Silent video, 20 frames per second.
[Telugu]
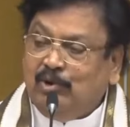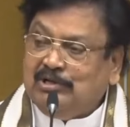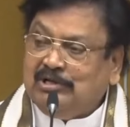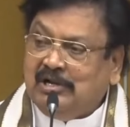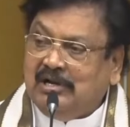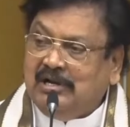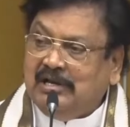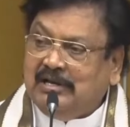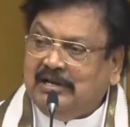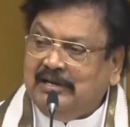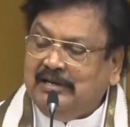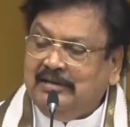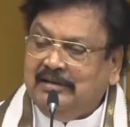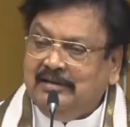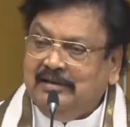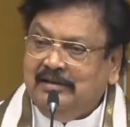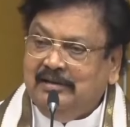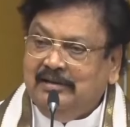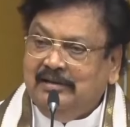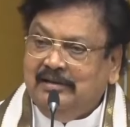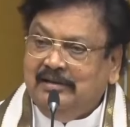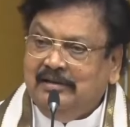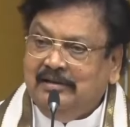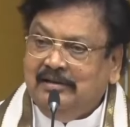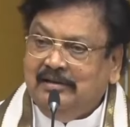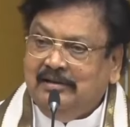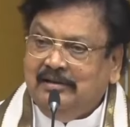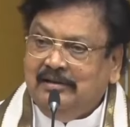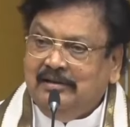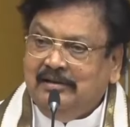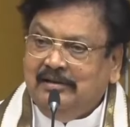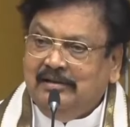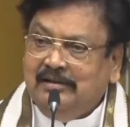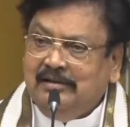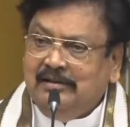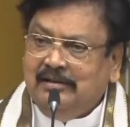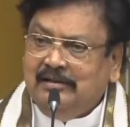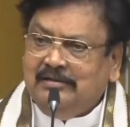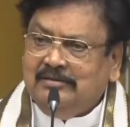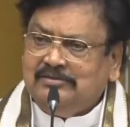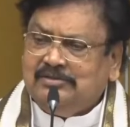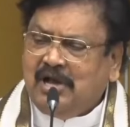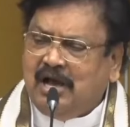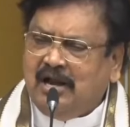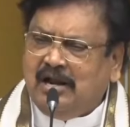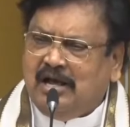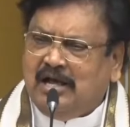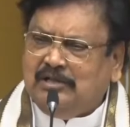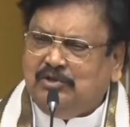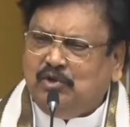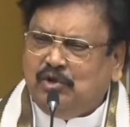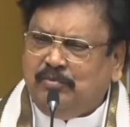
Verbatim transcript: ఓటర్లకి చాలా